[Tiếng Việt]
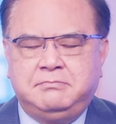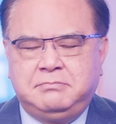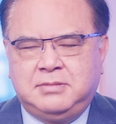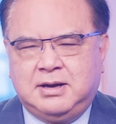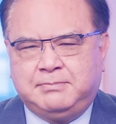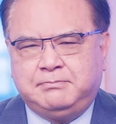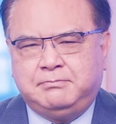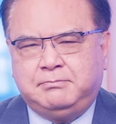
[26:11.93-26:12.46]

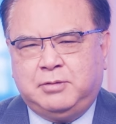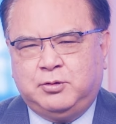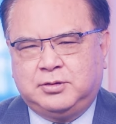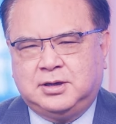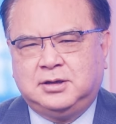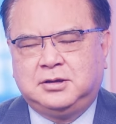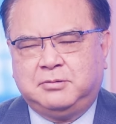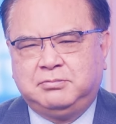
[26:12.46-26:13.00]
năm bầu
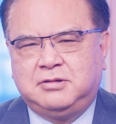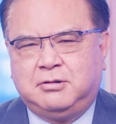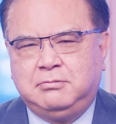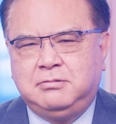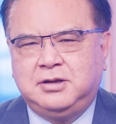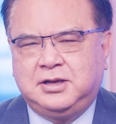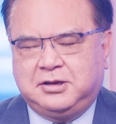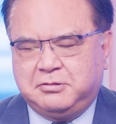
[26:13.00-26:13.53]
cử tổng
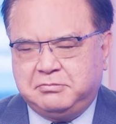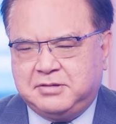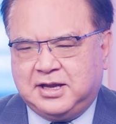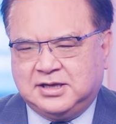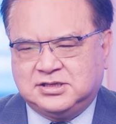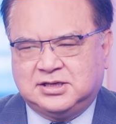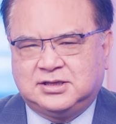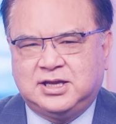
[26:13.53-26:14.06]
thống này chúng
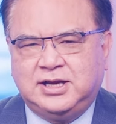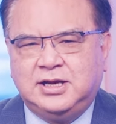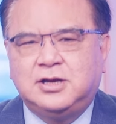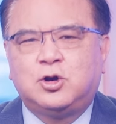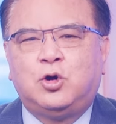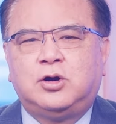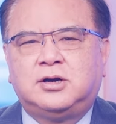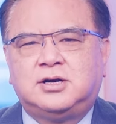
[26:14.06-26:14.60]
ta sẽ thấy
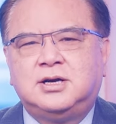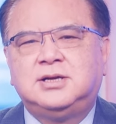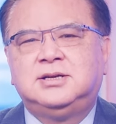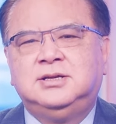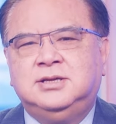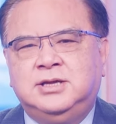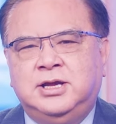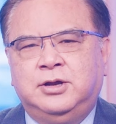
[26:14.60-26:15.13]
có
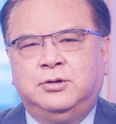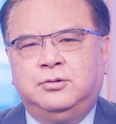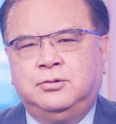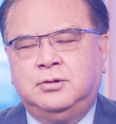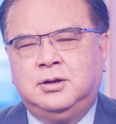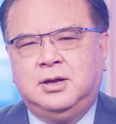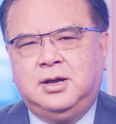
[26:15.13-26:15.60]
rất nhiều